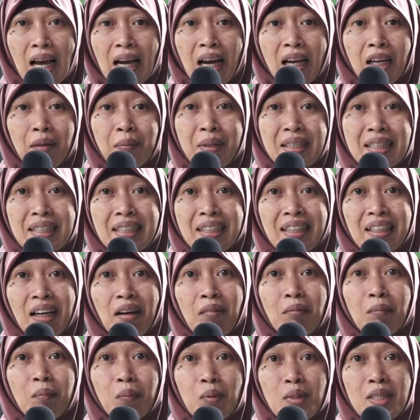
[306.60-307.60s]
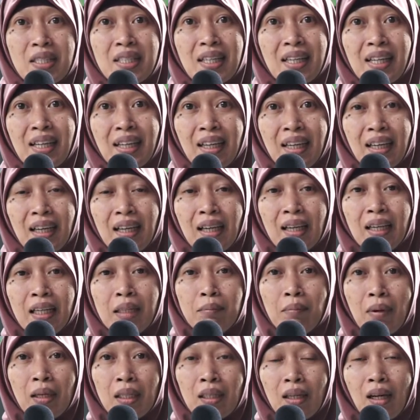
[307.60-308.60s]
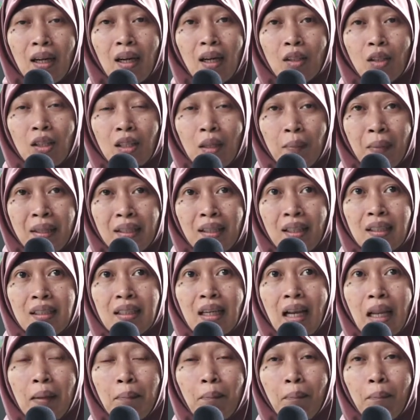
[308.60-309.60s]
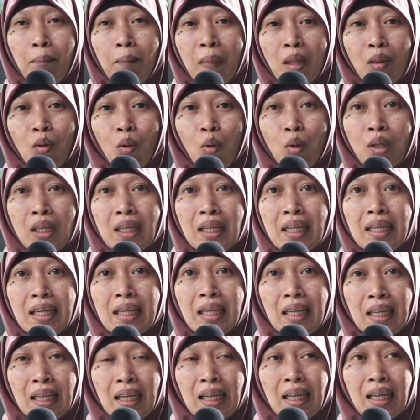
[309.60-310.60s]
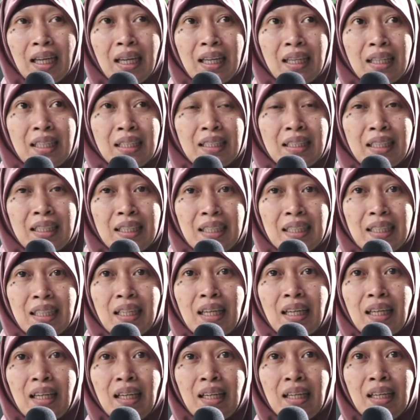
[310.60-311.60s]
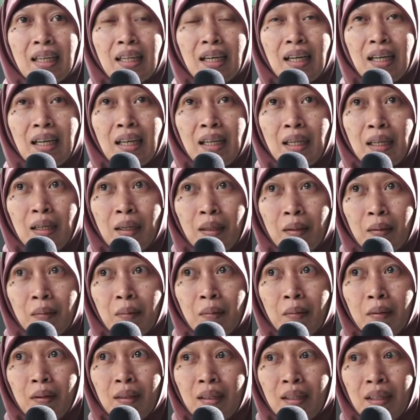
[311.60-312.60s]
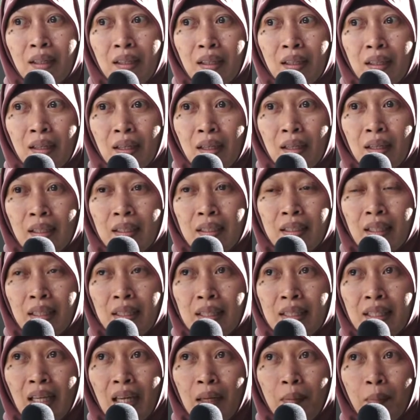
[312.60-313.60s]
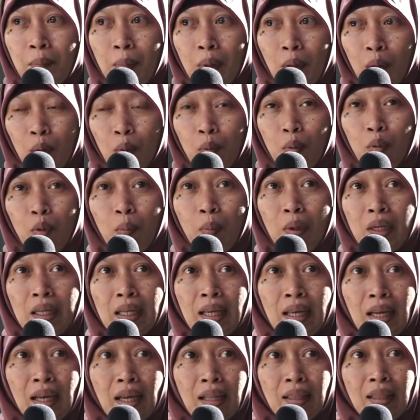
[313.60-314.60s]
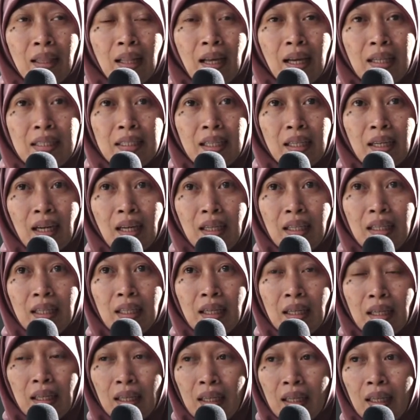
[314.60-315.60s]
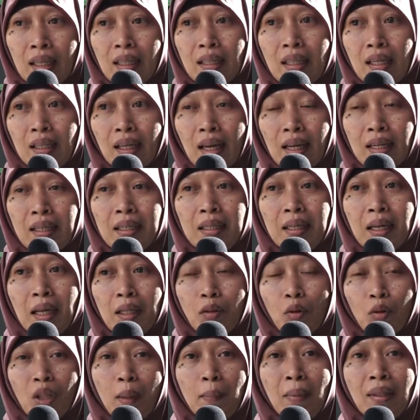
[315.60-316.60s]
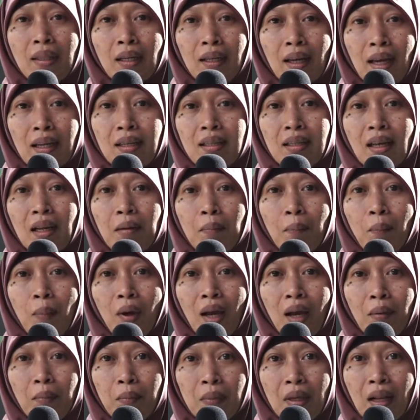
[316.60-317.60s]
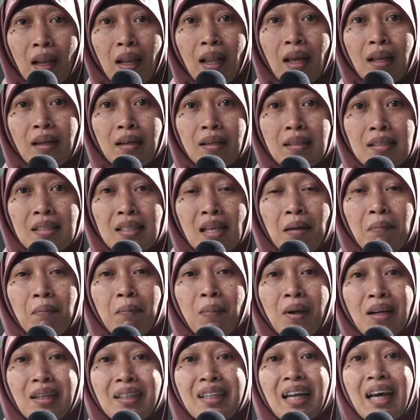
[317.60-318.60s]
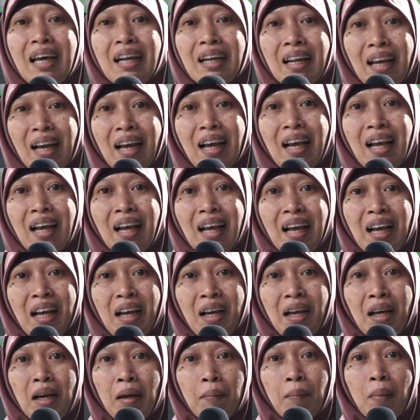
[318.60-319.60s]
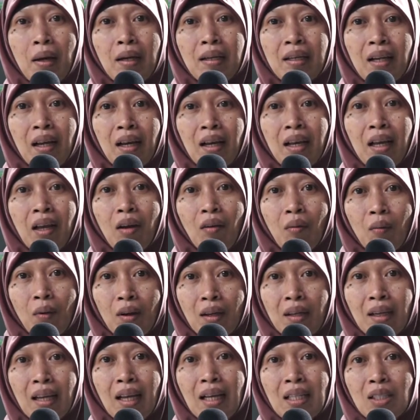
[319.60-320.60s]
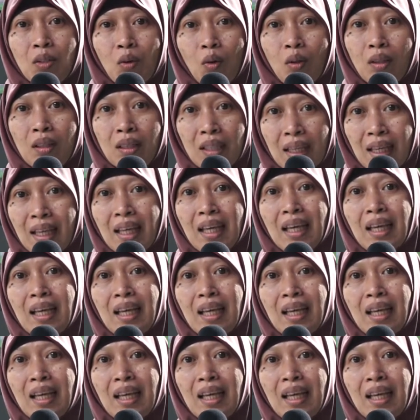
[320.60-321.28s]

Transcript: akademisi di kampus ya, di, uh, tepatnya di lab patologi klinik. Jadi uh, jadi saya perlu untuk melihat acara ini terkait dengan terutama terkait dengan pengambilan sampel darah pada hewan eksotik.